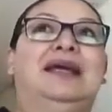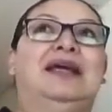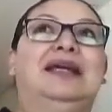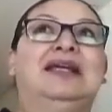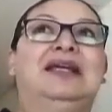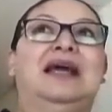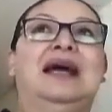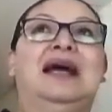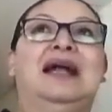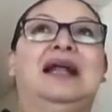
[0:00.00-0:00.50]

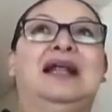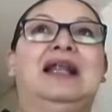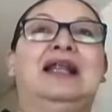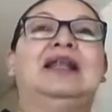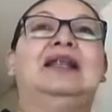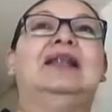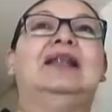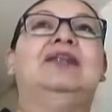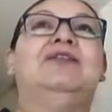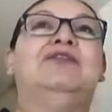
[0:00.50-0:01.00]
Y
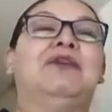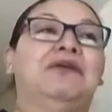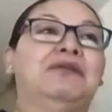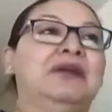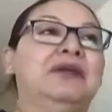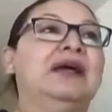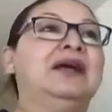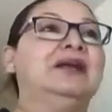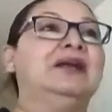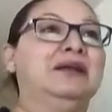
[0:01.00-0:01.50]
al
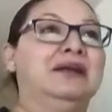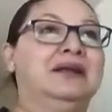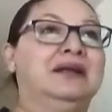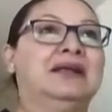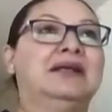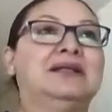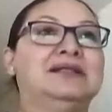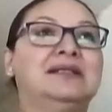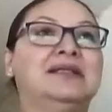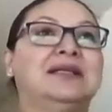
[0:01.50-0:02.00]
Fabián
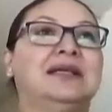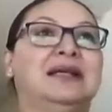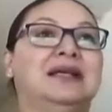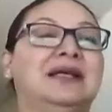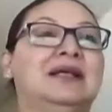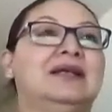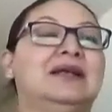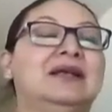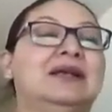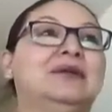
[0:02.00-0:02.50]

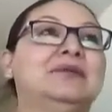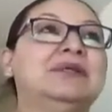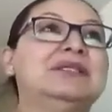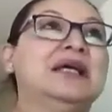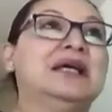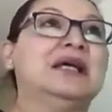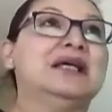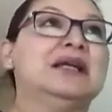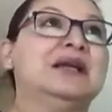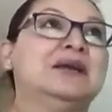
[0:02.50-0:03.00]
este,
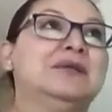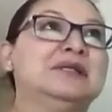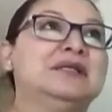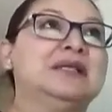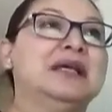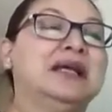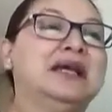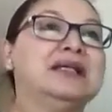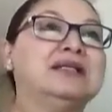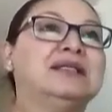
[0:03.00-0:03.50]

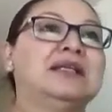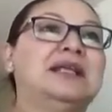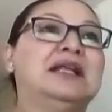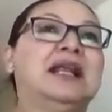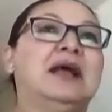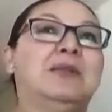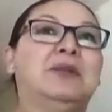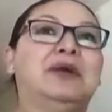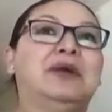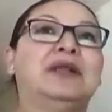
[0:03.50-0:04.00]
revisar este,
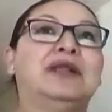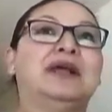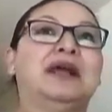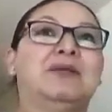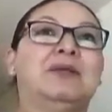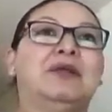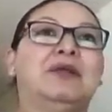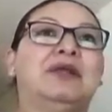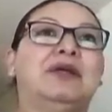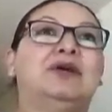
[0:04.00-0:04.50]
la
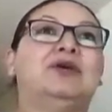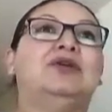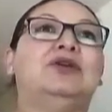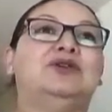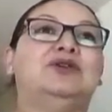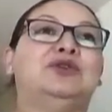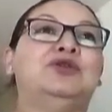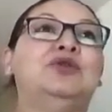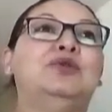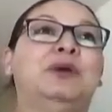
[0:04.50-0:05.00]
prédica me
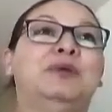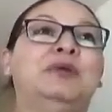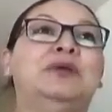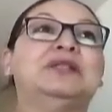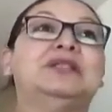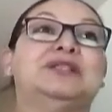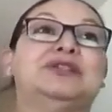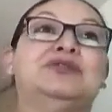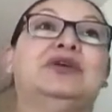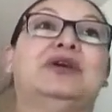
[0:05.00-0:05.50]
dijo, tú me
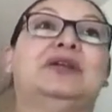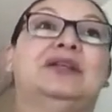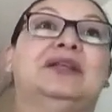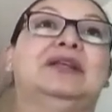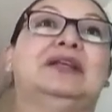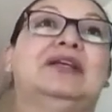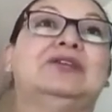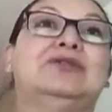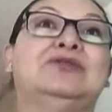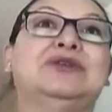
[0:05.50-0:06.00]
habías dicho que
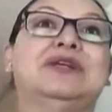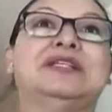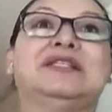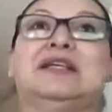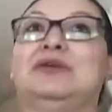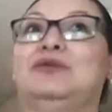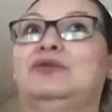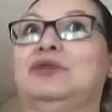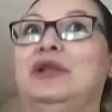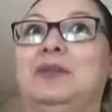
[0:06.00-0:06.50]
tenías una
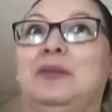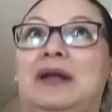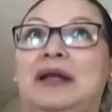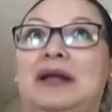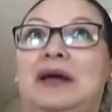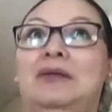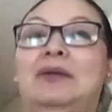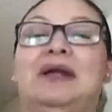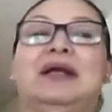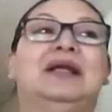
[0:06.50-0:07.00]
segunda
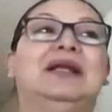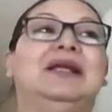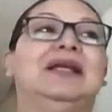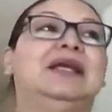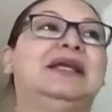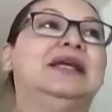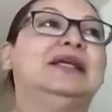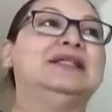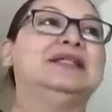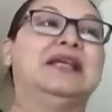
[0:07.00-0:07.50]
palabra y le
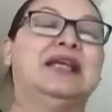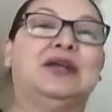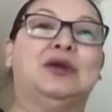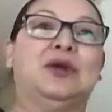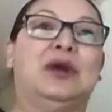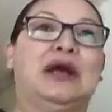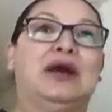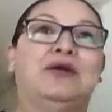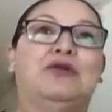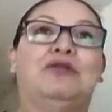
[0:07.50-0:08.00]
dije, es que
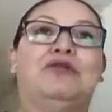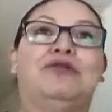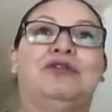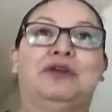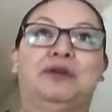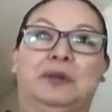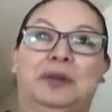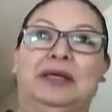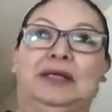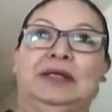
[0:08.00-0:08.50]
no la
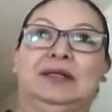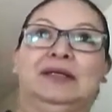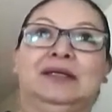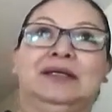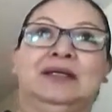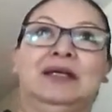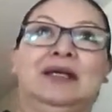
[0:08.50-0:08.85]
confirmé.